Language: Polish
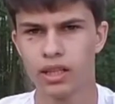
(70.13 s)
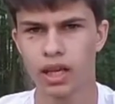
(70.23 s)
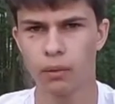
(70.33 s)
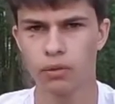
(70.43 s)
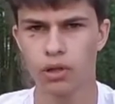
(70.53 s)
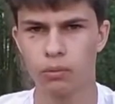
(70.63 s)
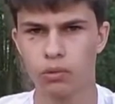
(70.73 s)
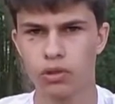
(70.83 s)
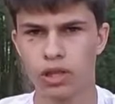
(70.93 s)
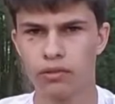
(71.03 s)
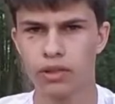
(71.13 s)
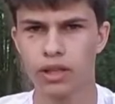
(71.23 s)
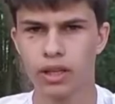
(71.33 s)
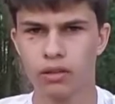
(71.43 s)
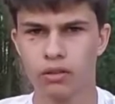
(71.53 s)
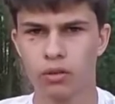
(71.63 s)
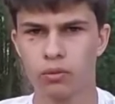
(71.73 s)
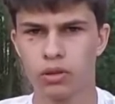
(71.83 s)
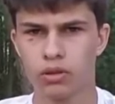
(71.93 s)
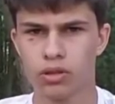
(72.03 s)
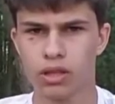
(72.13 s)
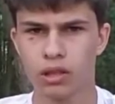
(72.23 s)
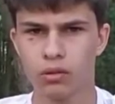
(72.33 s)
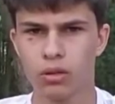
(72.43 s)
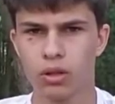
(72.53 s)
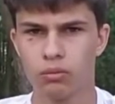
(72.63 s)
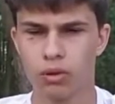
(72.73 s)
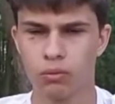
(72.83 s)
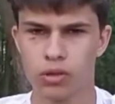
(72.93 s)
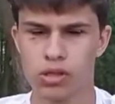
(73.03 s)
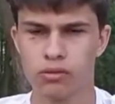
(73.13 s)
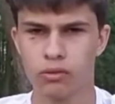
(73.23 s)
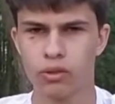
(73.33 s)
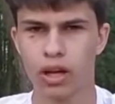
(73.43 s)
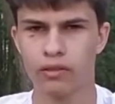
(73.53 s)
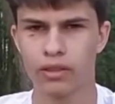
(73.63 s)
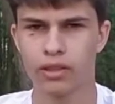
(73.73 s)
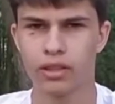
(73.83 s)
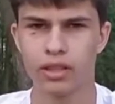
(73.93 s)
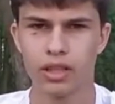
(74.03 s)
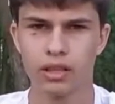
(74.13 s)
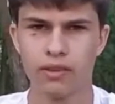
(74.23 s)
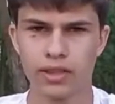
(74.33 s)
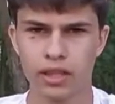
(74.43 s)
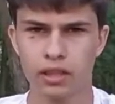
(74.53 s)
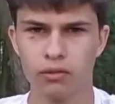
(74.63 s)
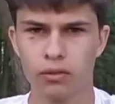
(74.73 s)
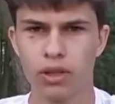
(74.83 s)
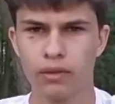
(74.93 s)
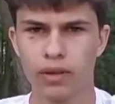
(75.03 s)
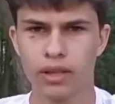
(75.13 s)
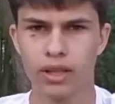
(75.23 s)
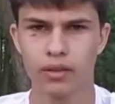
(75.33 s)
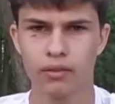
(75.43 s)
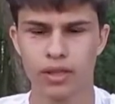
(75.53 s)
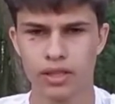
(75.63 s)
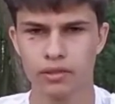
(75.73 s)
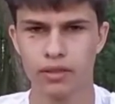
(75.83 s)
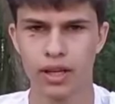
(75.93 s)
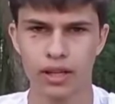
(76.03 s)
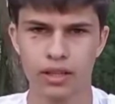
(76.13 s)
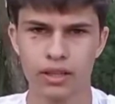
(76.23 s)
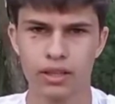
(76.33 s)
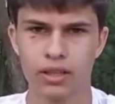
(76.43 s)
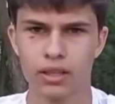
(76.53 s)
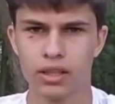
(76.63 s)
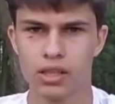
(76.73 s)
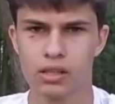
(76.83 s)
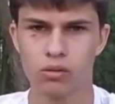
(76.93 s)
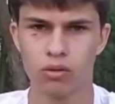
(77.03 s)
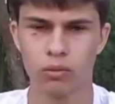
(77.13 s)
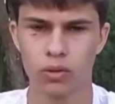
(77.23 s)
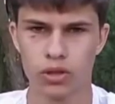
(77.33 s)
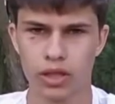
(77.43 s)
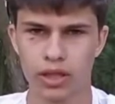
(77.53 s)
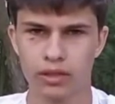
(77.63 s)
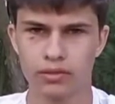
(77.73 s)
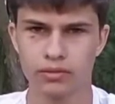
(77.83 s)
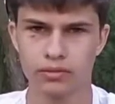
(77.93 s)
Jak przyszła burza, wicher, dom się ostał, miał mocny fundament. I właśnie takim fundamentem naszej wiary jest Słowo Boże.